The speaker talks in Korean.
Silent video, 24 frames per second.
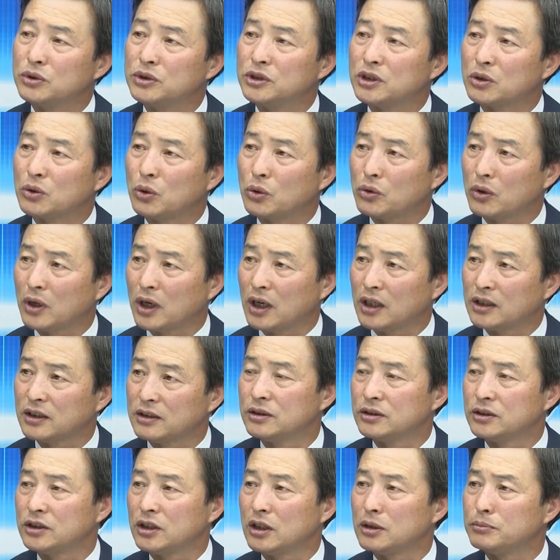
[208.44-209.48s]
이제 코로나
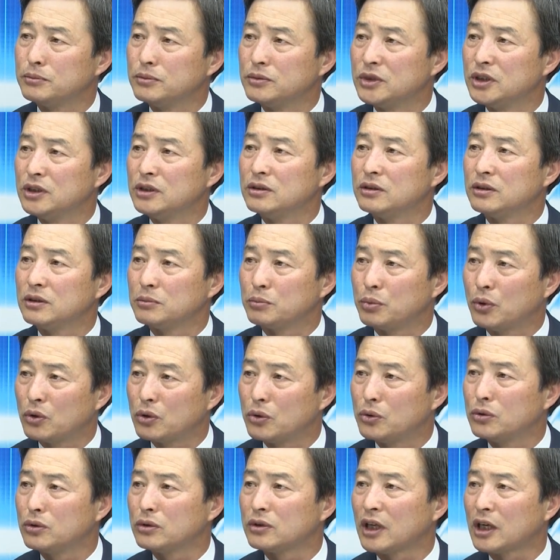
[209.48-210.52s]
시험 보러
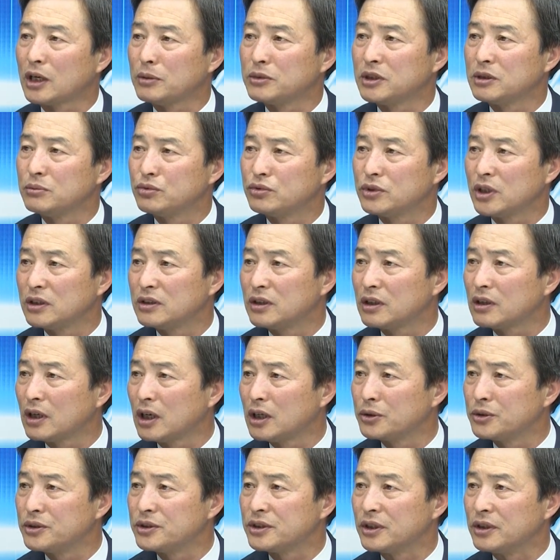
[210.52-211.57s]
오는 사람들이 무지하게
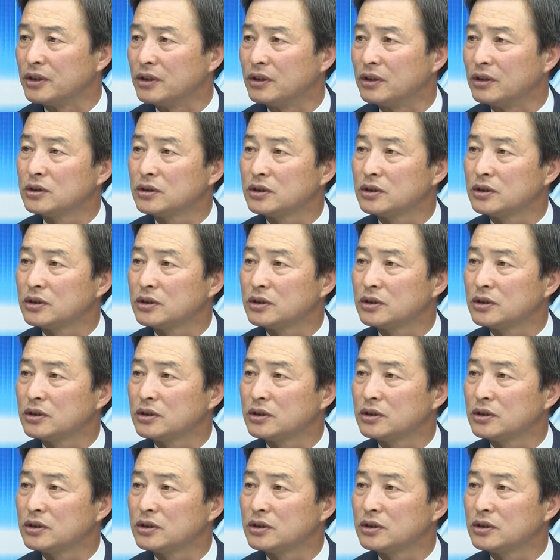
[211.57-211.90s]
늘어나고 있어요.